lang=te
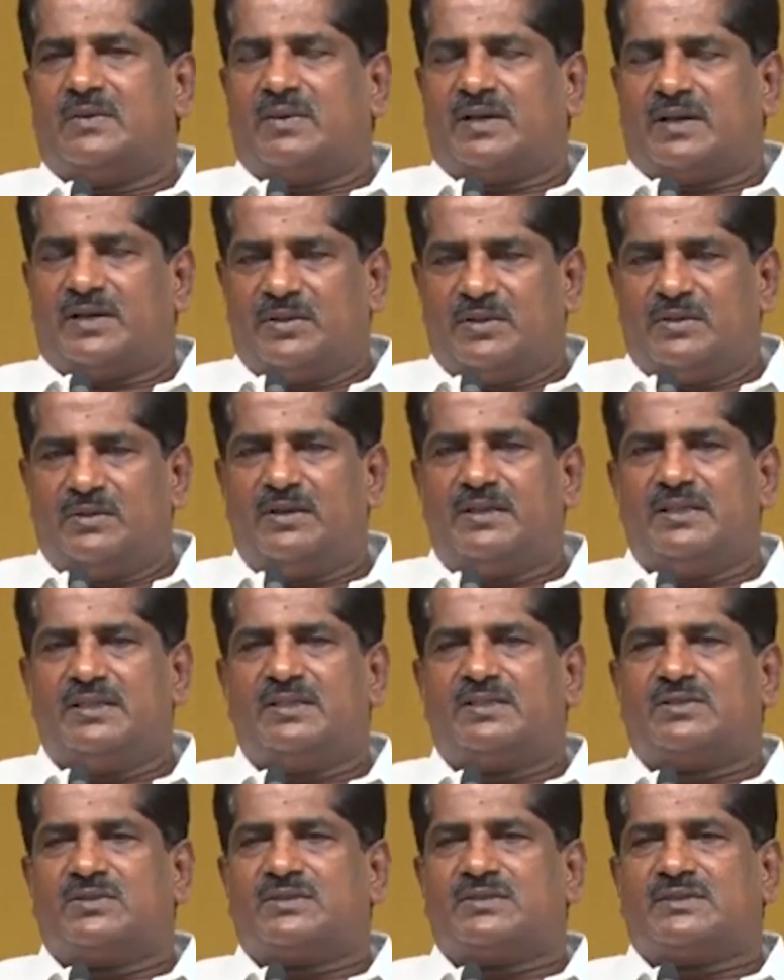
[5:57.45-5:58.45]
ఒక యూనిటీ
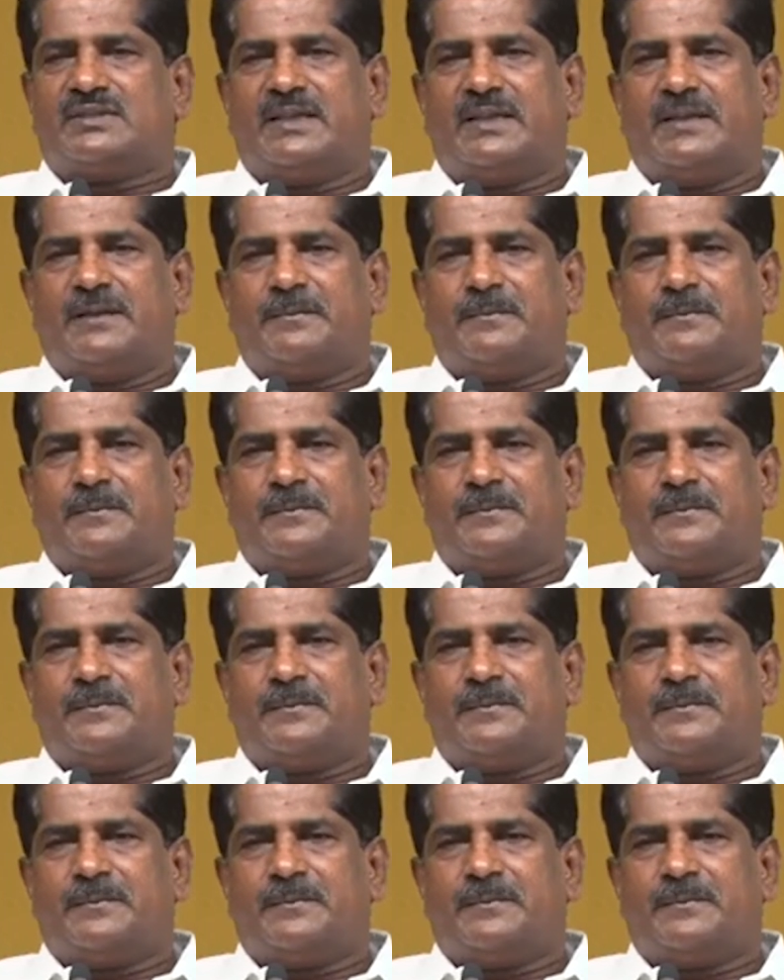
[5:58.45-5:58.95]
తీసుకొస్తాయి